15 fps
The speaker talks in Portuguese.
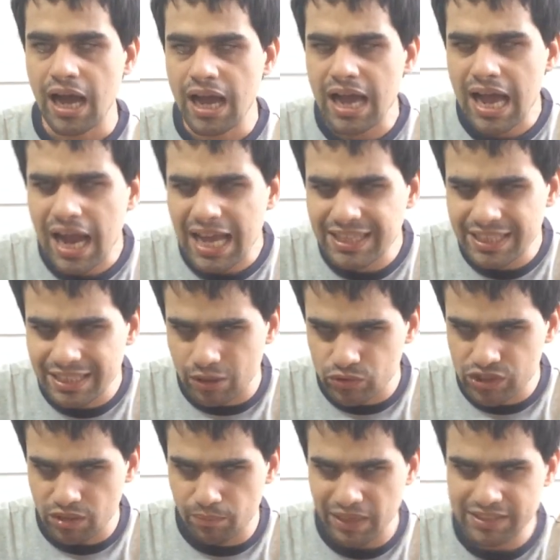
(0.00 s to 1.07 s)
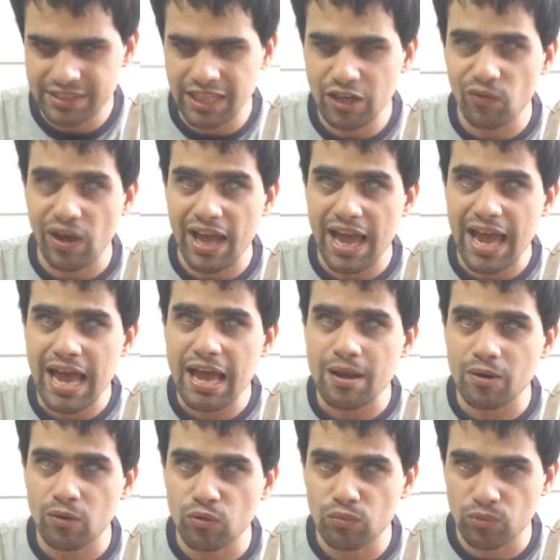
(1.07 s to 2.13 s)
A Catedral de São Basílio é
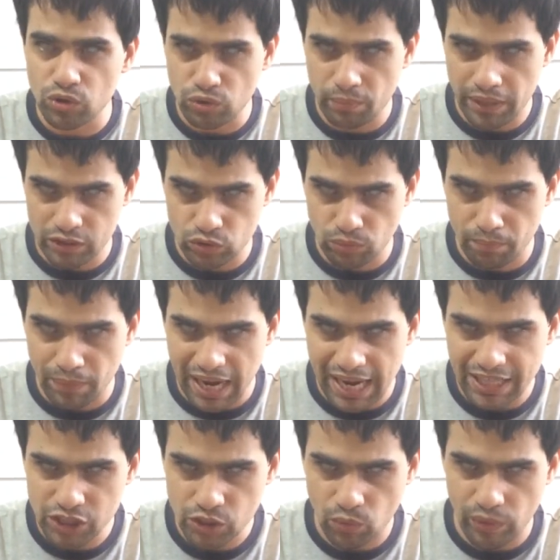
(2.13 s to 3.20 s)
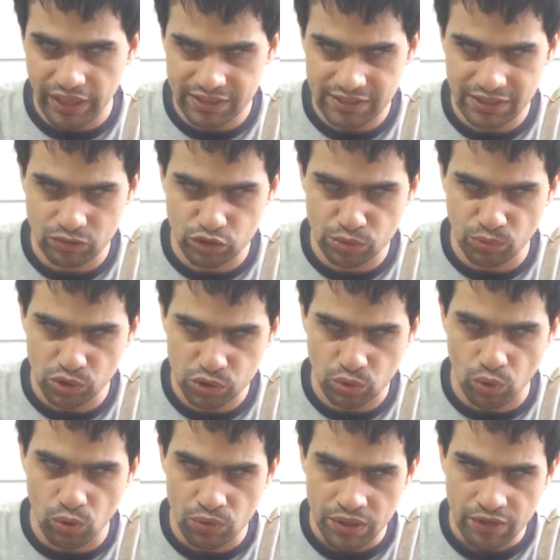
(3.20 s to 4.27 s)
o monumento mais conhecido de
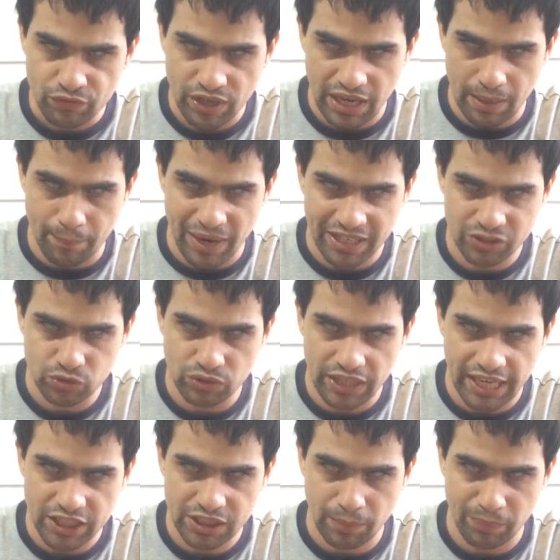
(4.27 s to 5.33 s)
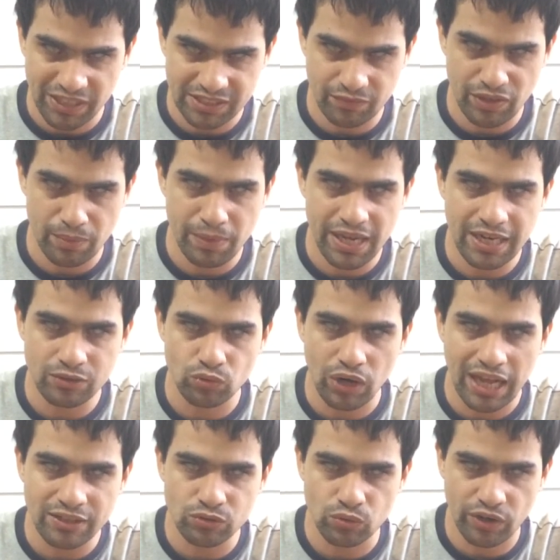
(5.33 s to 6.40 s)
Moscou, fica na parte sudeste da Praça Vermelha, do
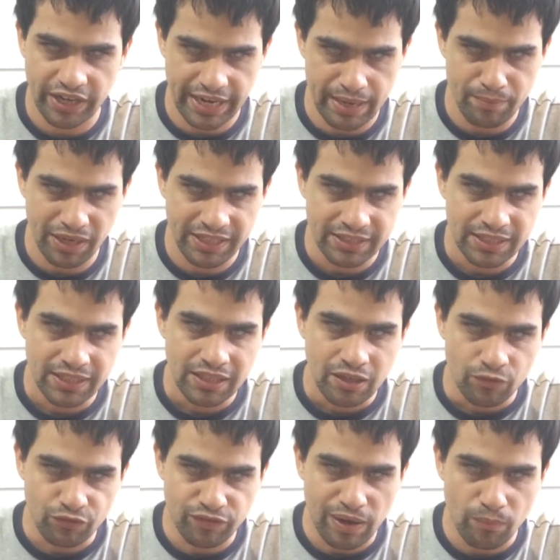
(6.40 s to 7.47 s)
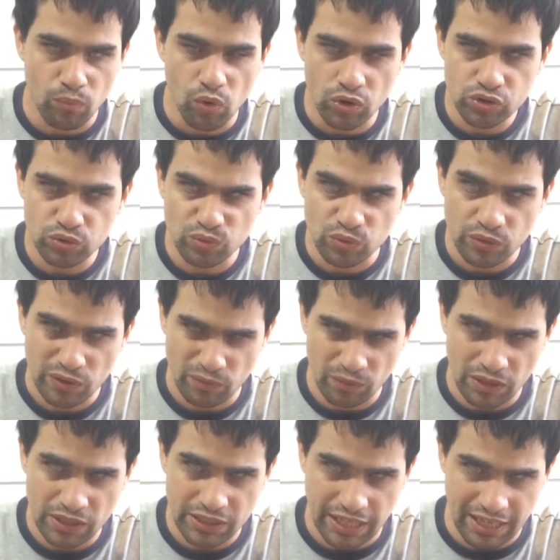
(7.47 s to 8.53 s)
lado do Kremlin, famoso
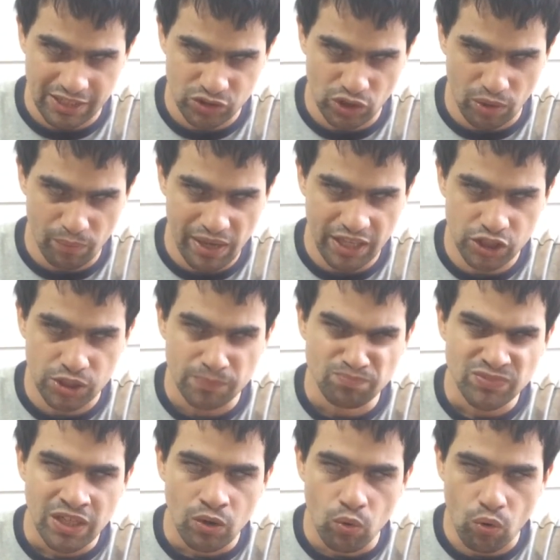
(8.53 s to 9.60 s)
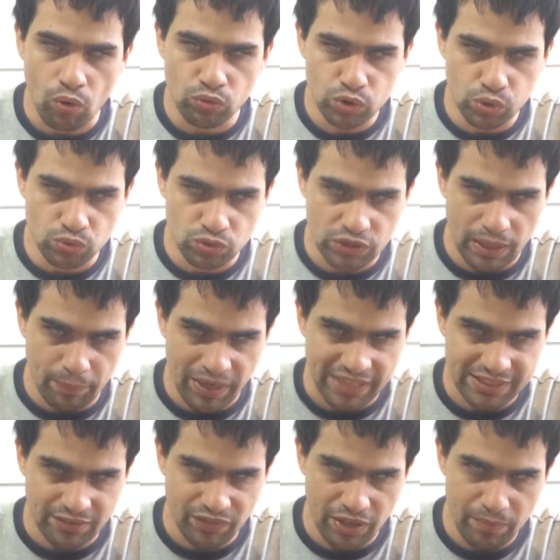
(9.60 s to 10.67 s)
internacionalmente. O conjunto da
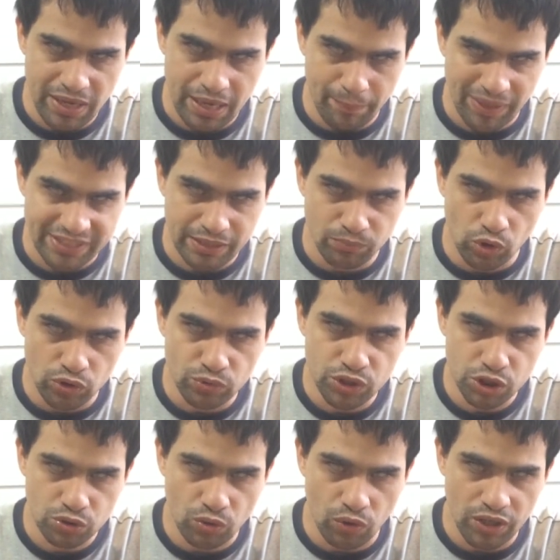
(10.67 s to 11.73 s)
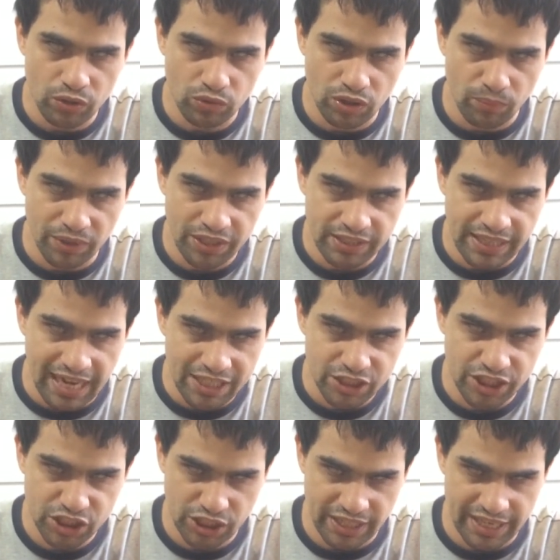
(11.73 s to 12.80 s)
Praça Vermelha é patrimônio histórico da humanidade
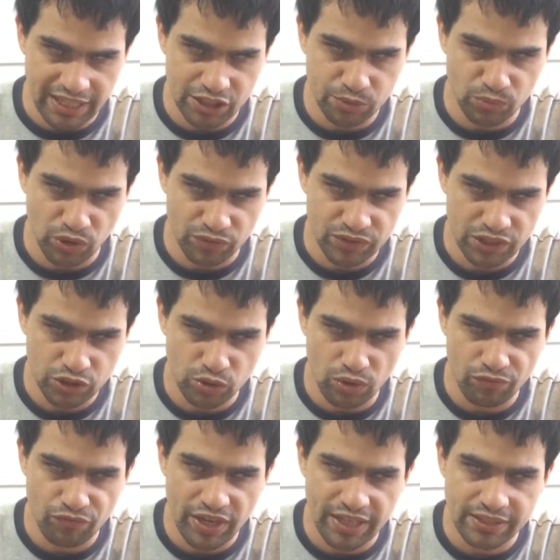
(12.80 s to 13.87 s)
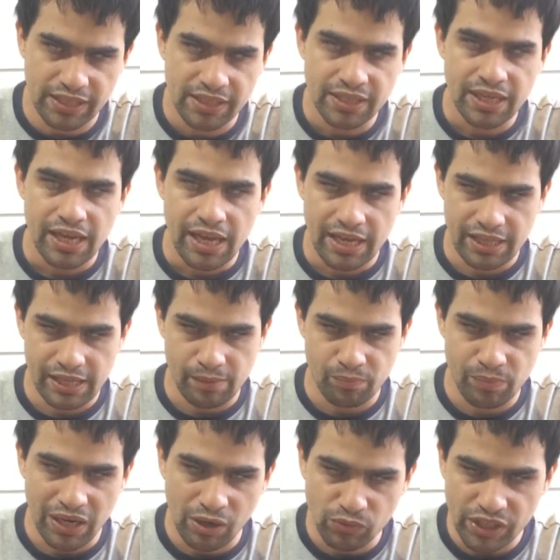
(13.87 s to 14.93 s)
desde a década de 1990 é,
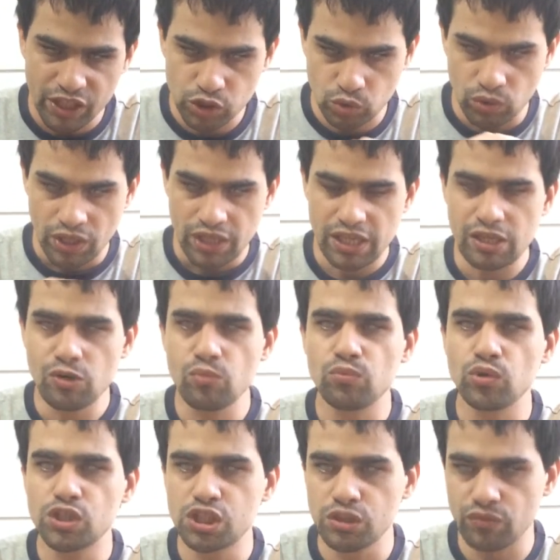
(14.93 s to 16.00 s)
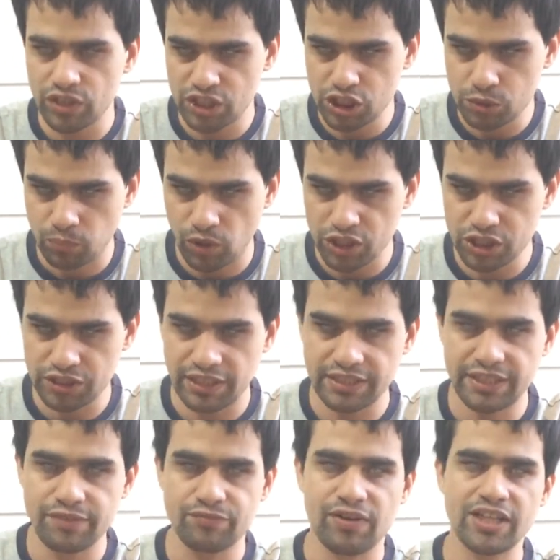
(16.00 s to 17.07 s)
pela Unesco e o motivo a gente pode
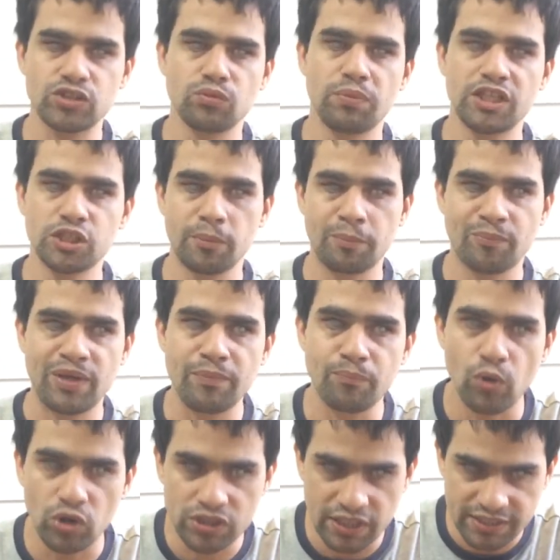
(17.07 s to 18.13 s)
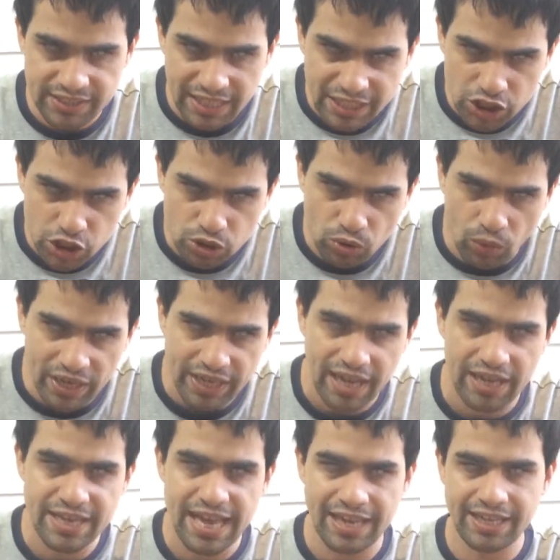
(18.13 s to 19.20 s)
entender facilmente a importância
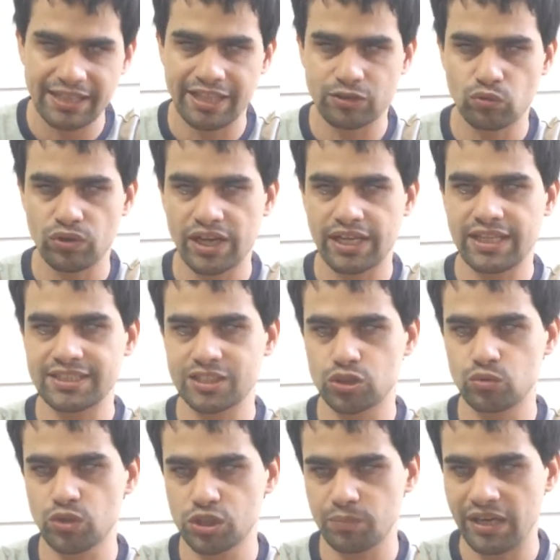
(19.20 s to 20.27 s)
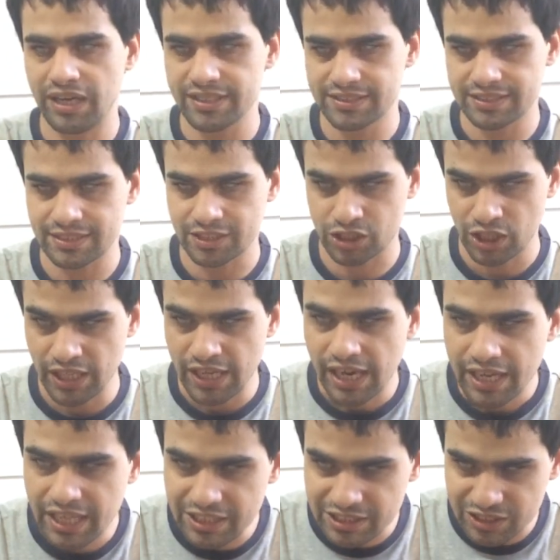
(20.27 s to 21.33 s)
histórica e arquitetônica dessas duas belezas
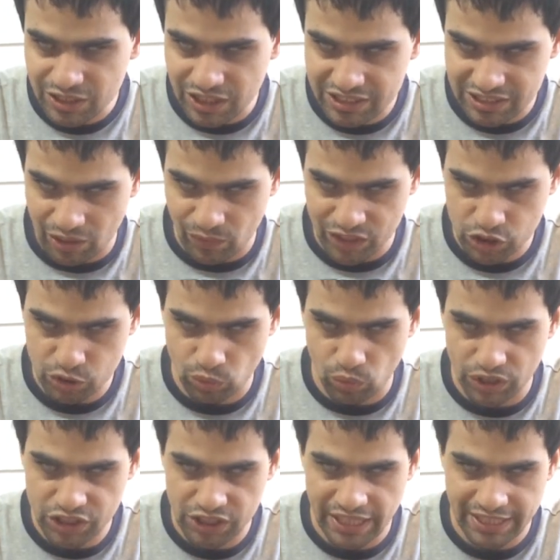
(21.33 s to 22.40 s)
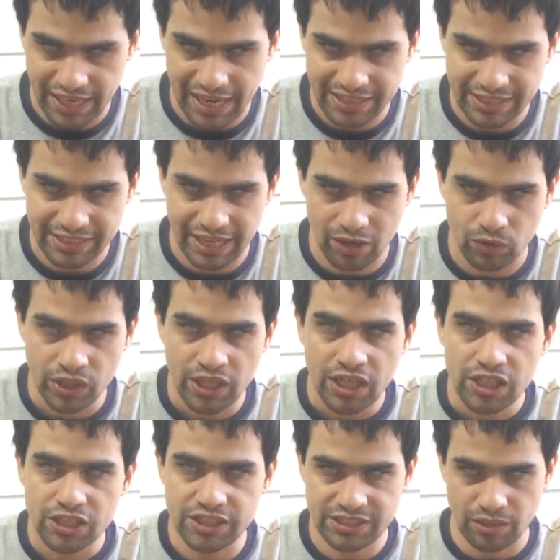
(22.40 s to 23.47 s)
que, que são as torres né, da Catedral
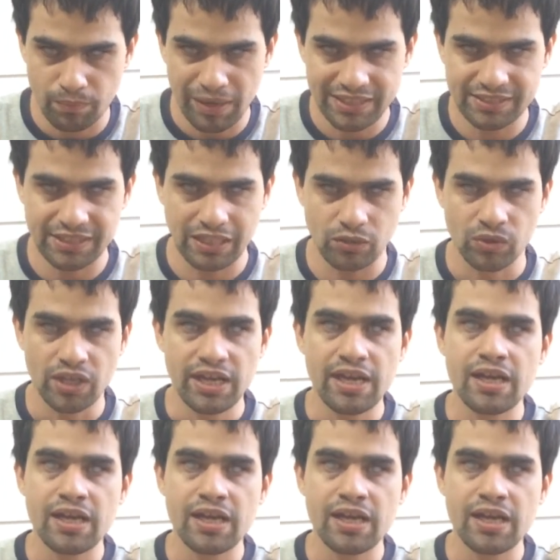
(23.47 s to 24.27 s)
de São Basílio.